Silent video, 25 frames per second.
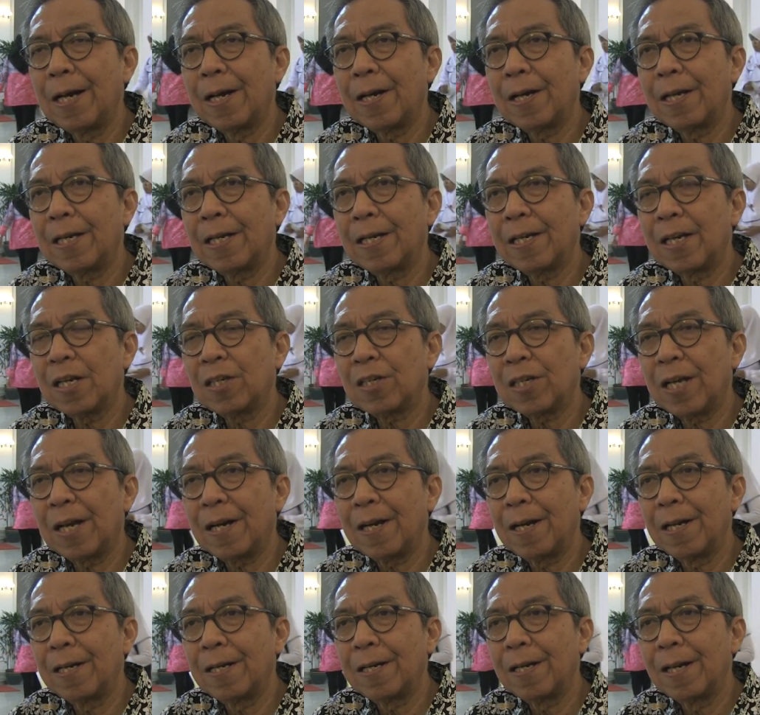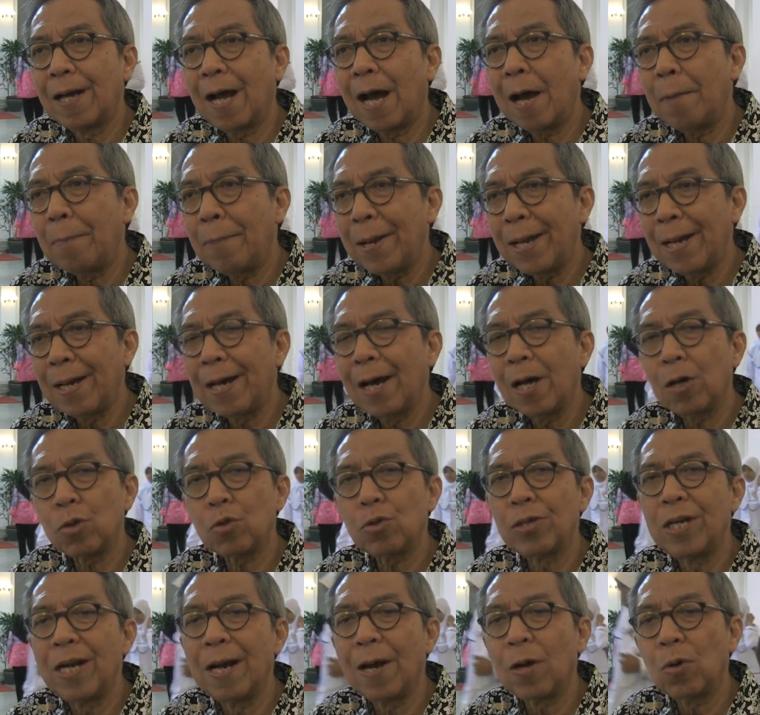negara kita sekarang ini, apa yang
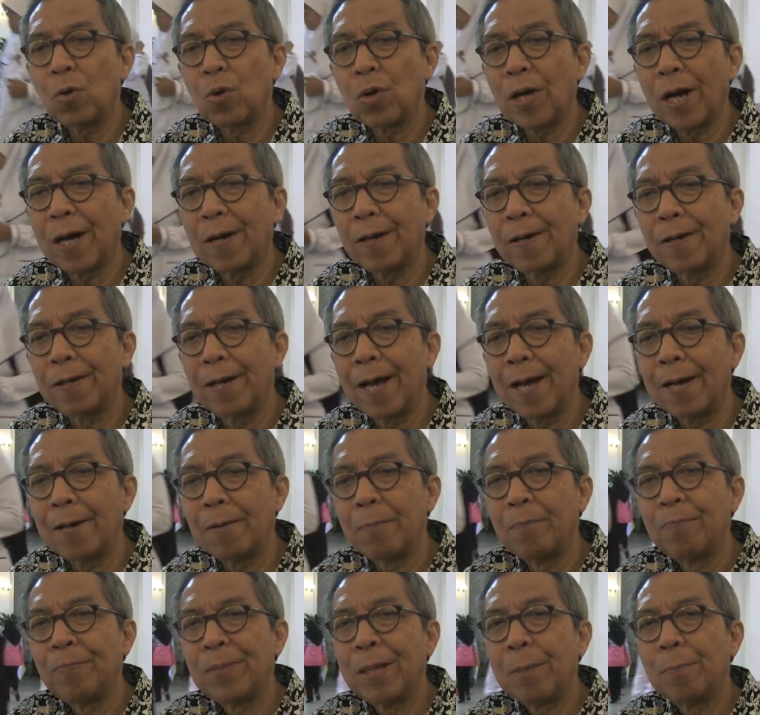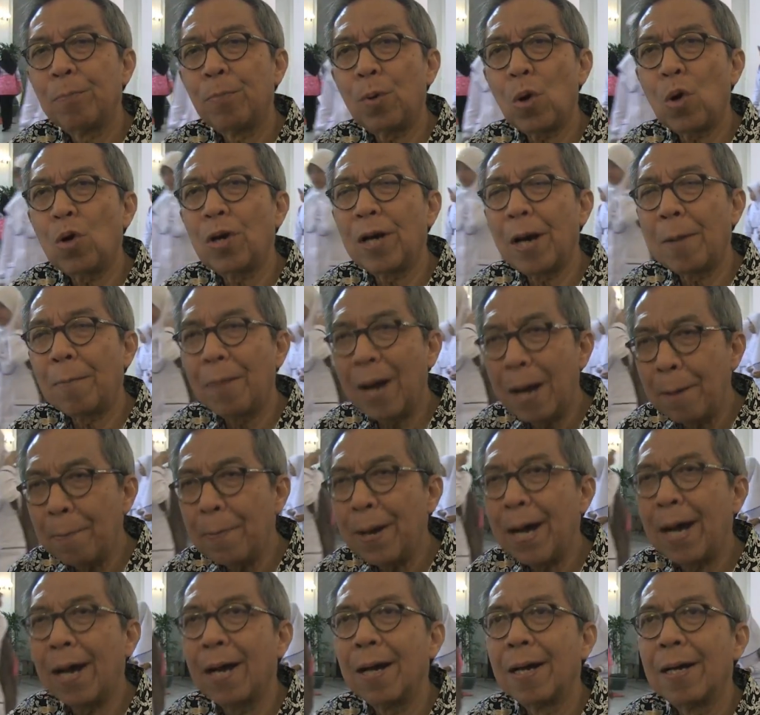harus dilakukan, dan program
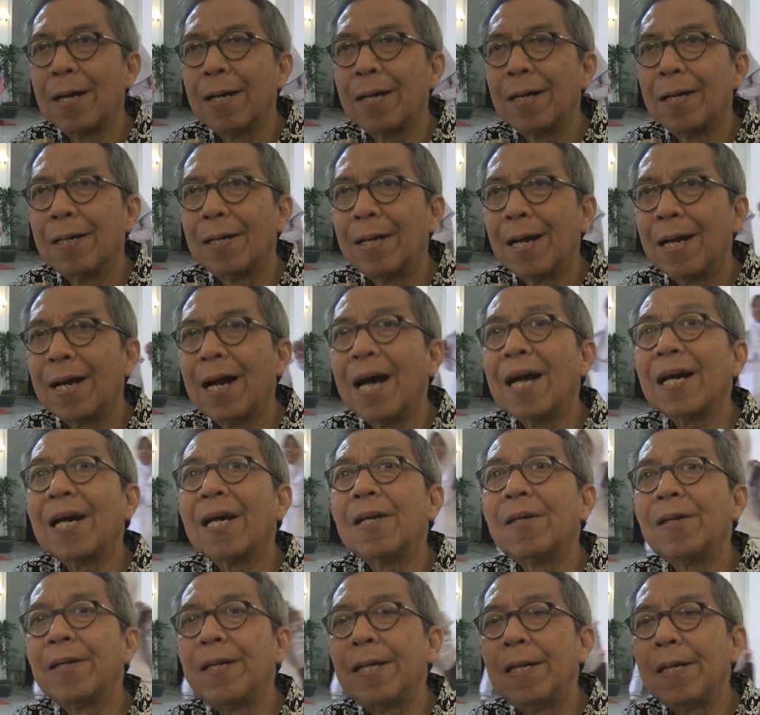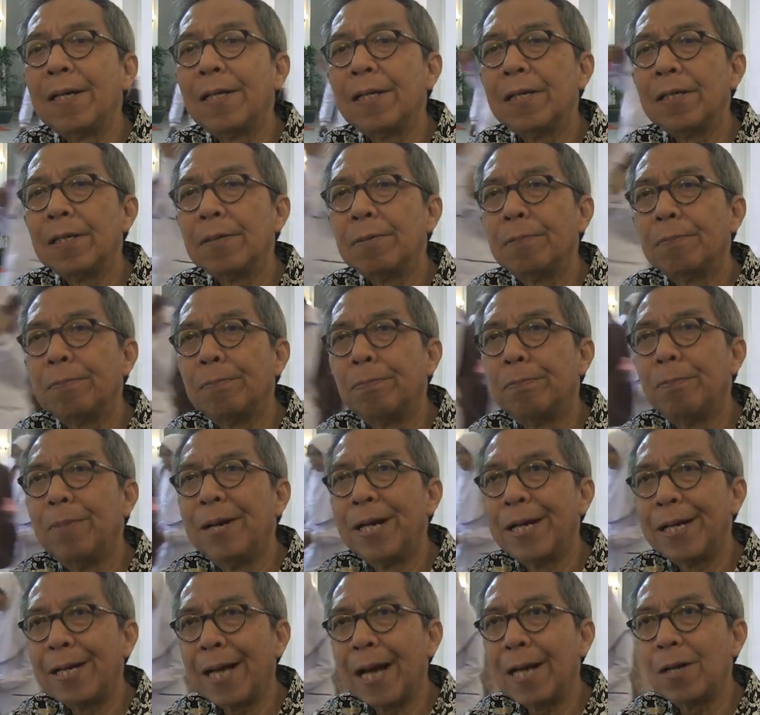apa yang akan
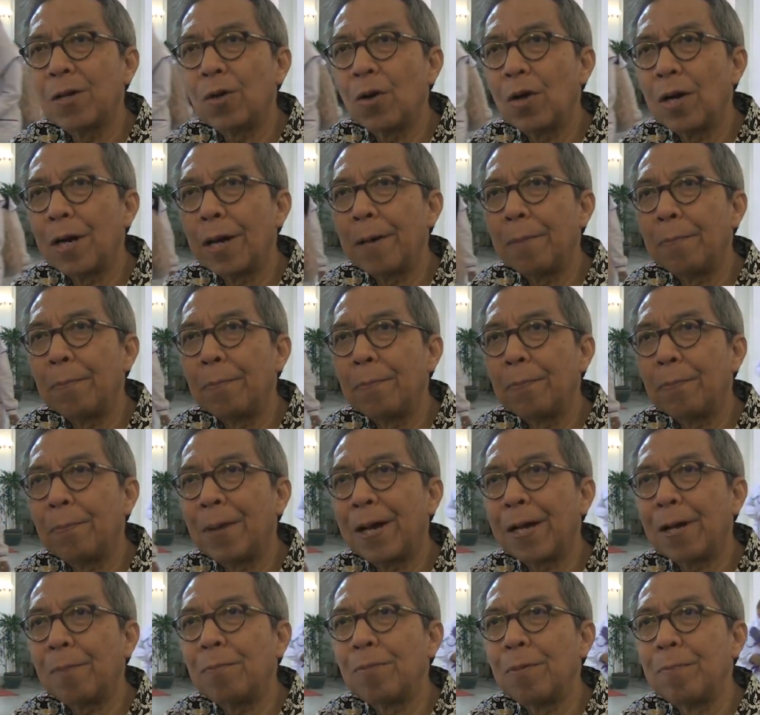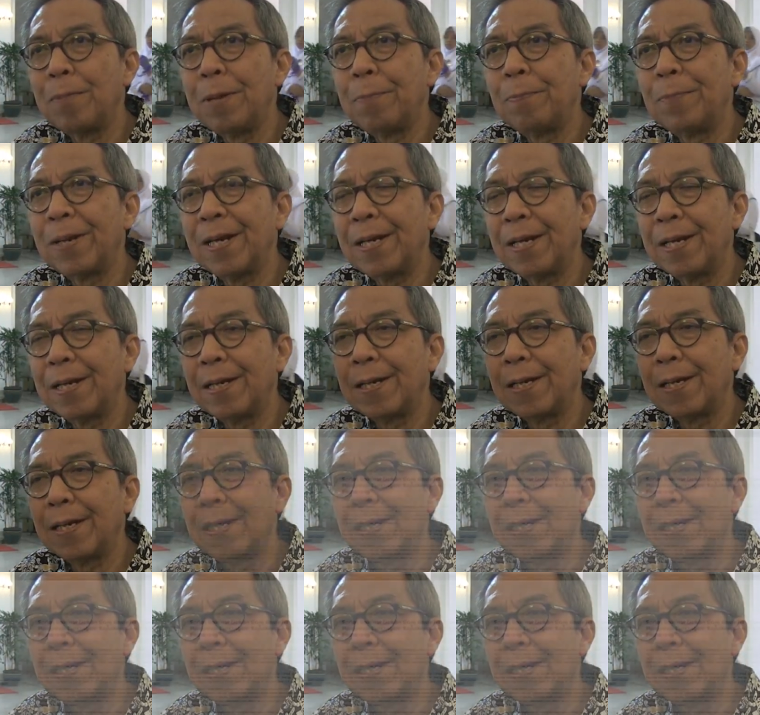diberikan oleh para pemimpin ini.